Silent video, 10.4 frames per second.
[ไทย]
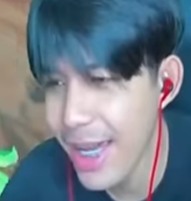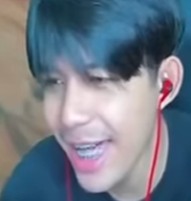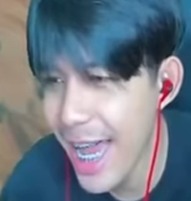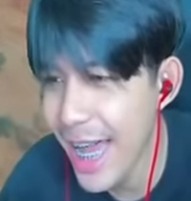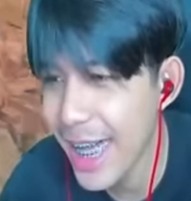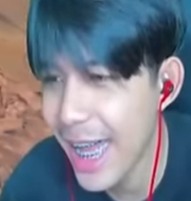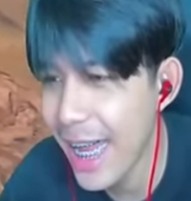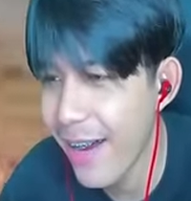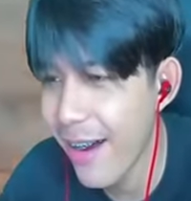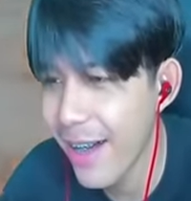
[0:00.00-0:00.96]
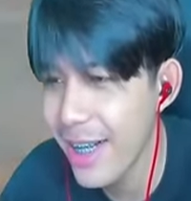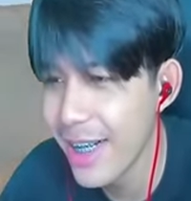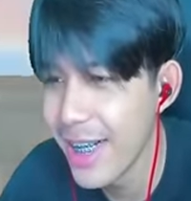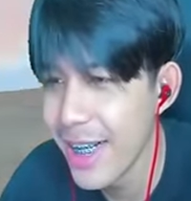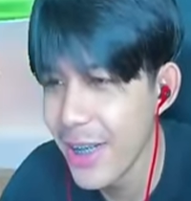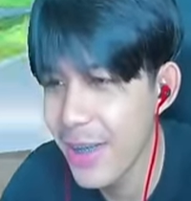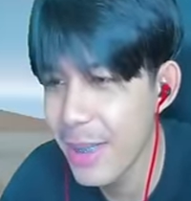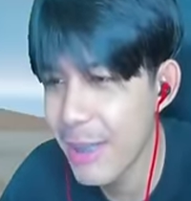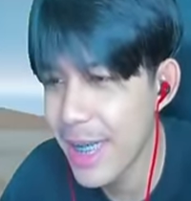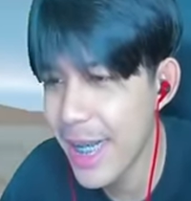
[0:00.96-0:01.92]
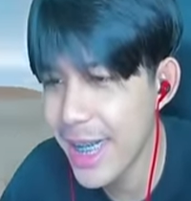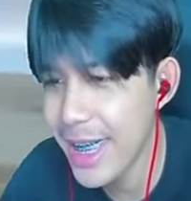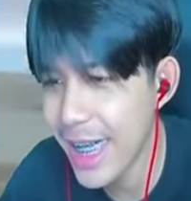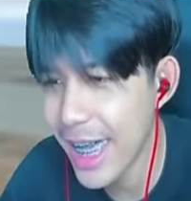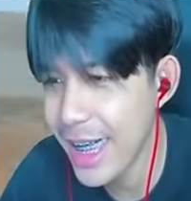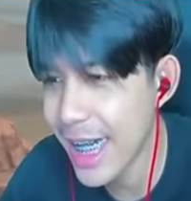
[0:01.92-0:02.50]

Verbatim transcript: เยสอะไรหรอดูทำไมขี่สเก็ต